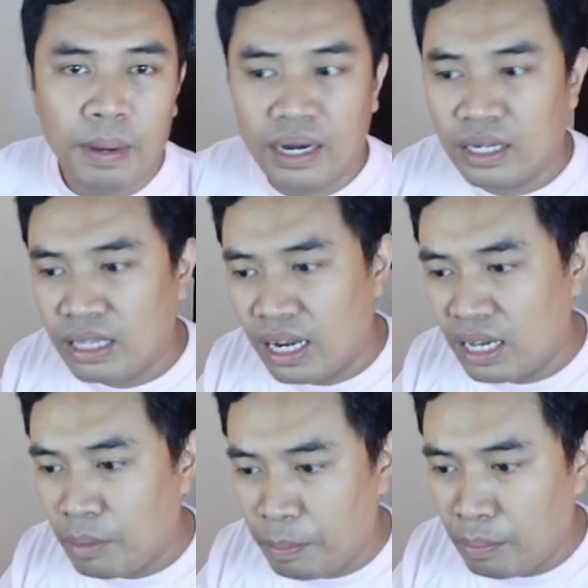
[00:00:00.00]
Para
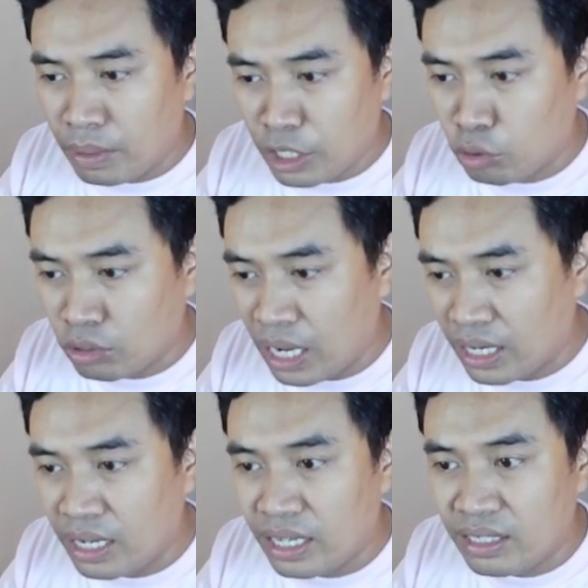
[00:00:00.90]
talagang may pampressure
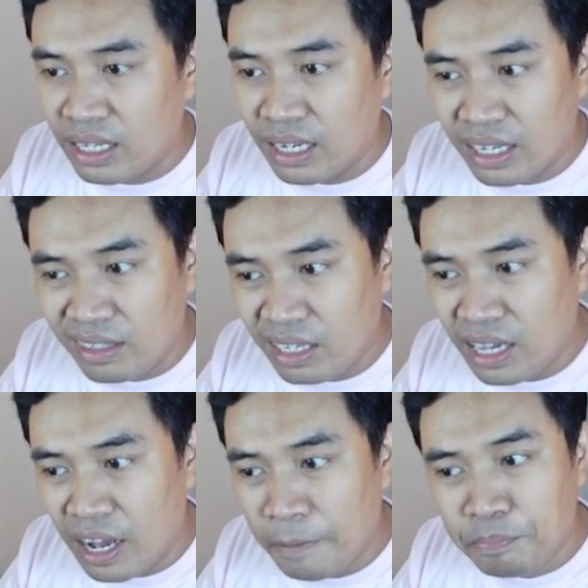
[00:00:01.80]
kagad and then ang
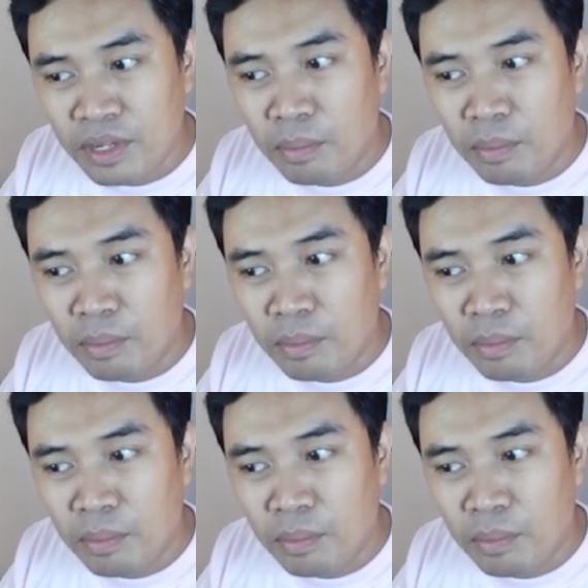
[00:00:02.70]
idea,